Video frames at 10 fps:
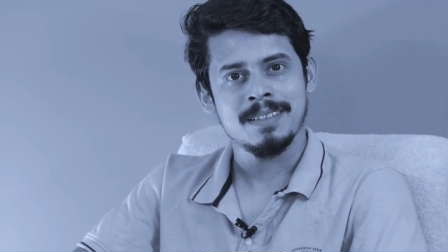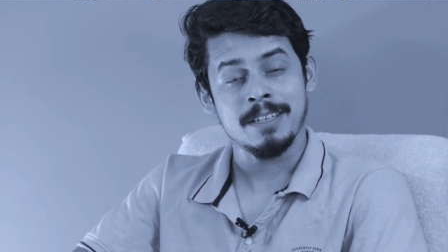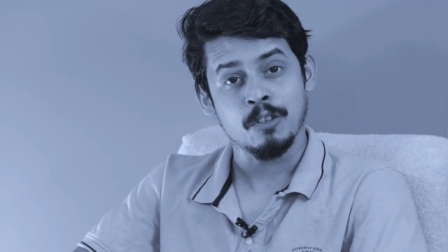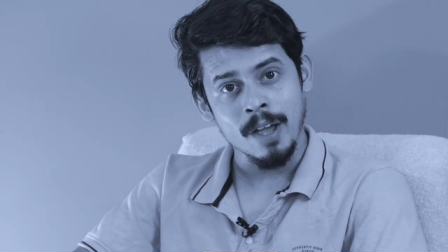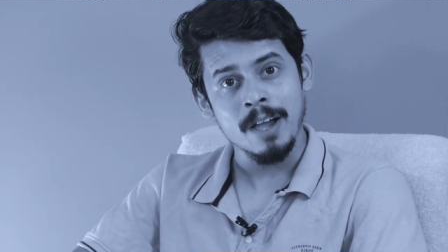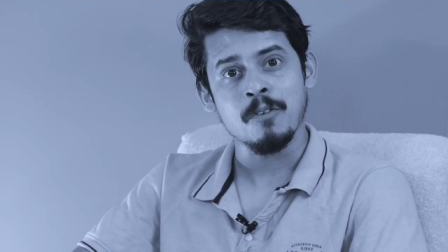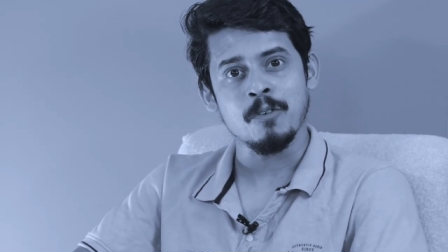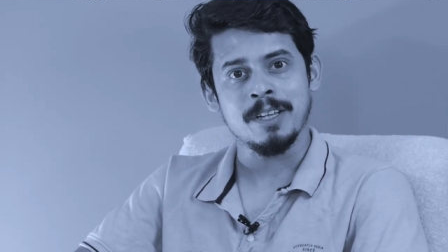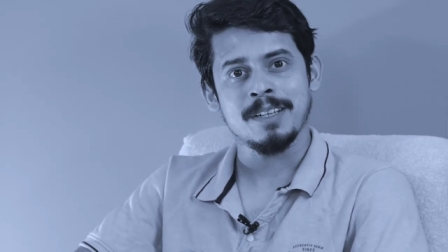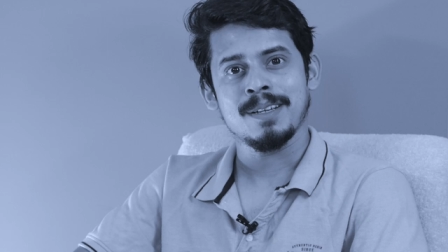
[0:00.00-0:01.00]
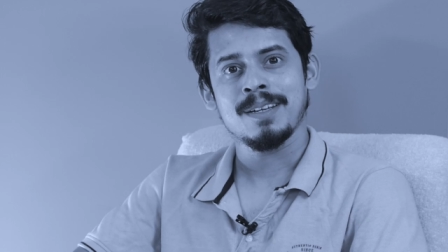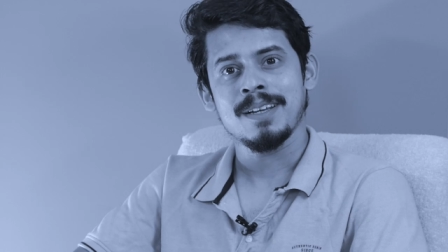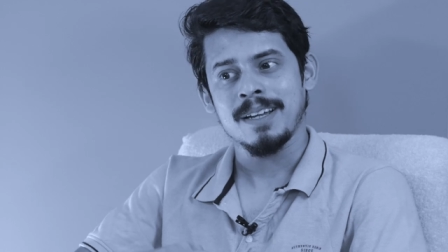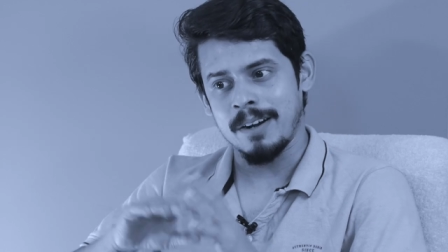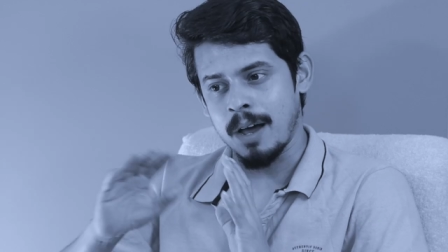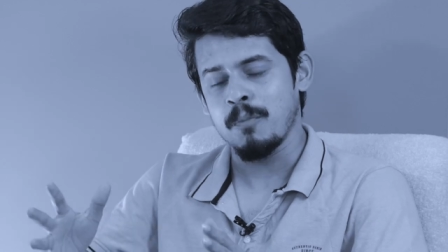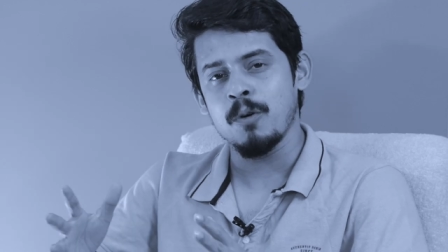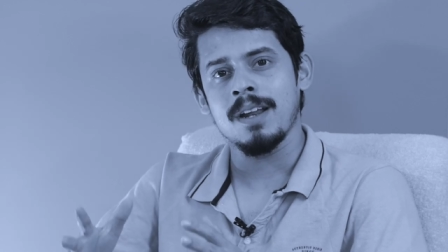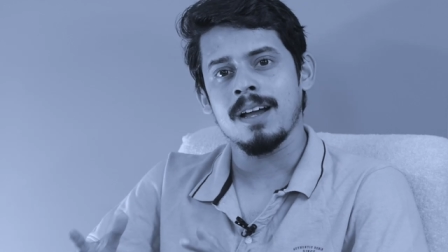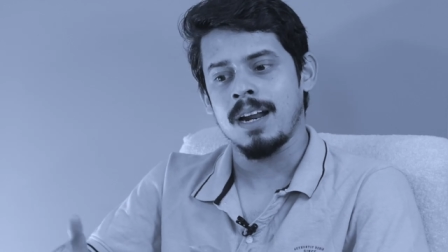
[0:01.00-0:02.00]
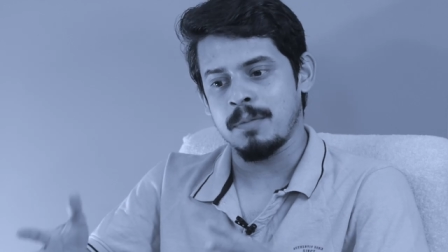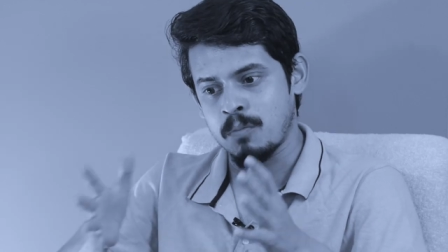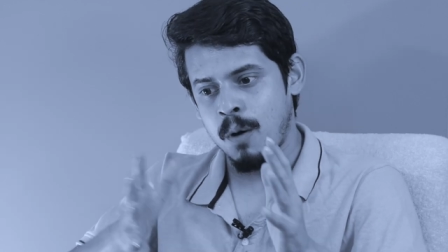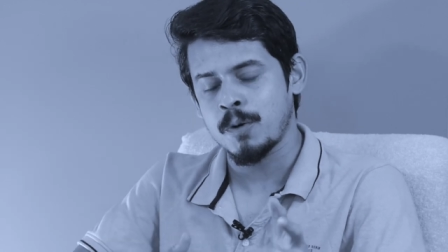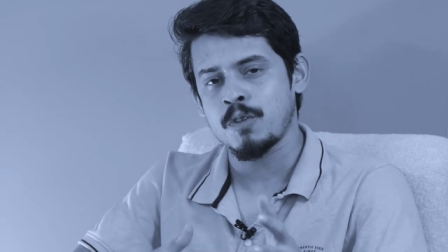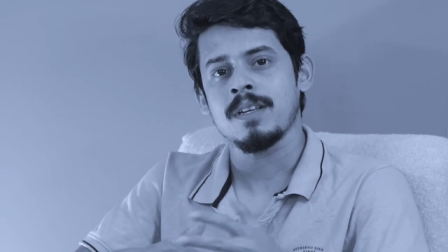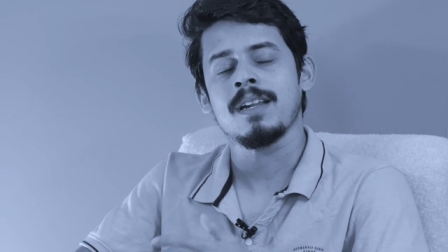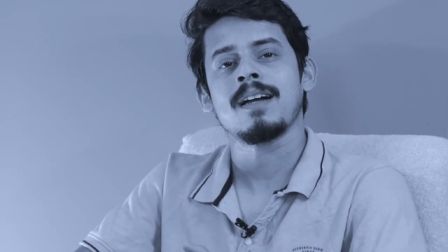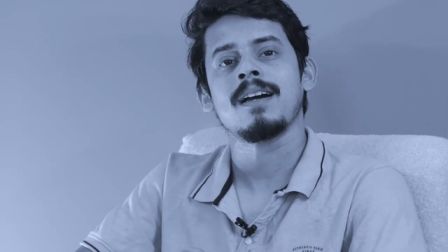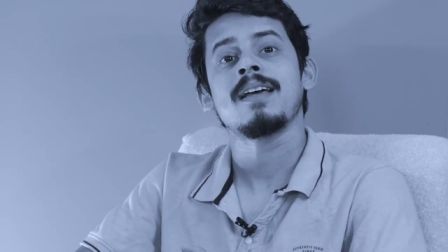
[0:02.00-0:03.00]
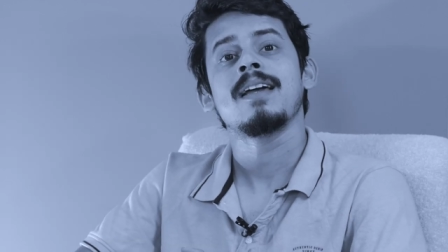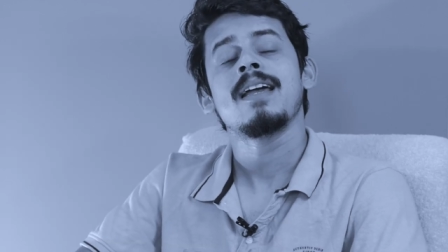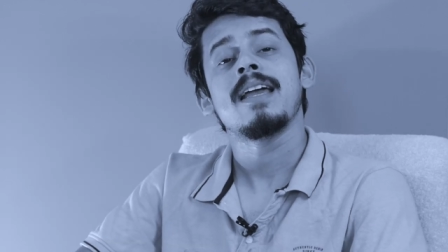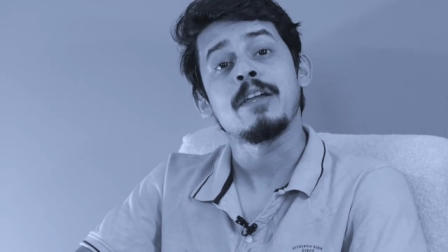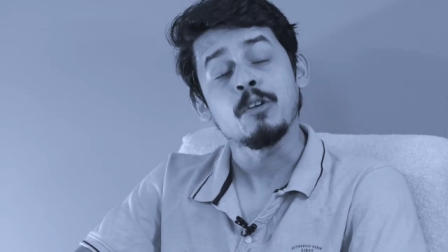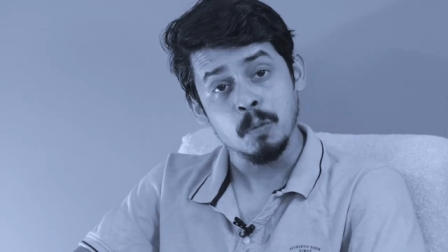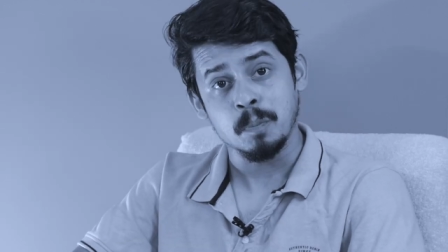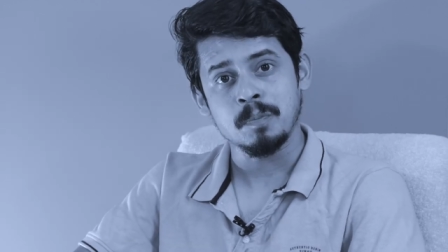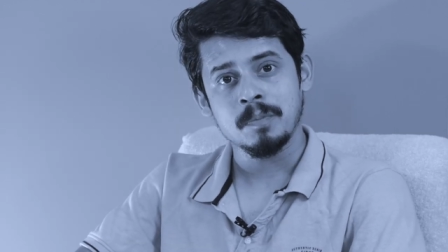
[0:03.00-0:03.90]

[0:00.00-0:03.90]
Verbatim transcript: তাই দয়া করে গ্রাম্য এলাকার এবং মফস্বল এলাকার এইরূপ